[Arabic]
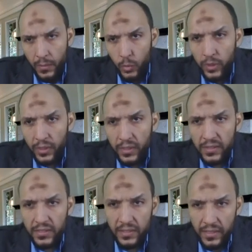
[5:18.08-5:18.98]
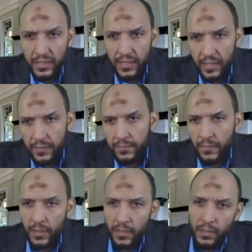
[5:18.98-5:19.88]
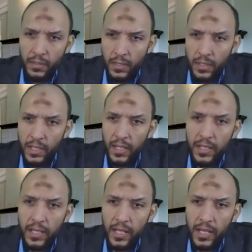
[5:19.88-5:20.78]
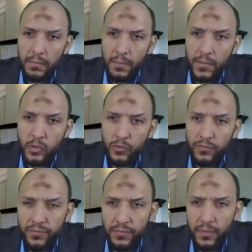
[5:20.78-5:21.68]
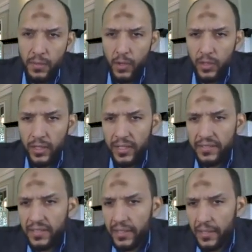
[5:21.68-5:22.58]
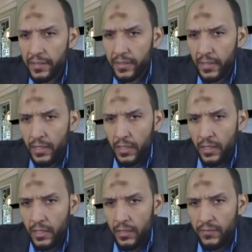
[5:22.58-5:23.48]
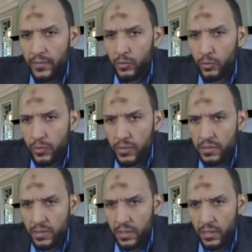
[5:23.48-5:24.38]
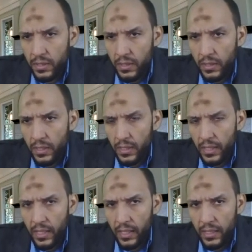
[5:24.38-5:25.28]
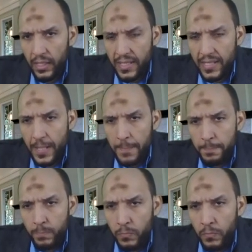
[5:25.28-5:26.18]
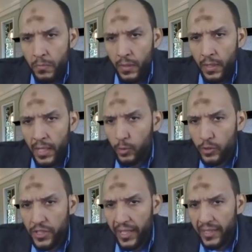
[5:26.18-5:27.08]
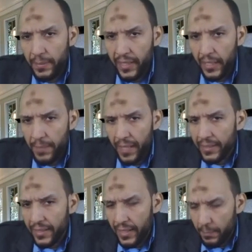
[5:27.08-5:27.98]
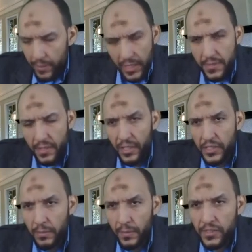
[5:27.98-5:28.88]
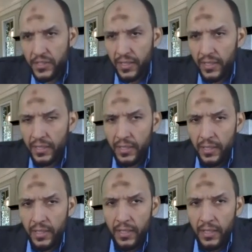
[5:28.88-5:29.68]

متقصدين ده لان انا لما بشوف مواقع كتير آه، في التولز اللي نازله انا ما كنتش اخدت بالي غير لما حد ينبهني بصراحه عشان ما يبقاش يعني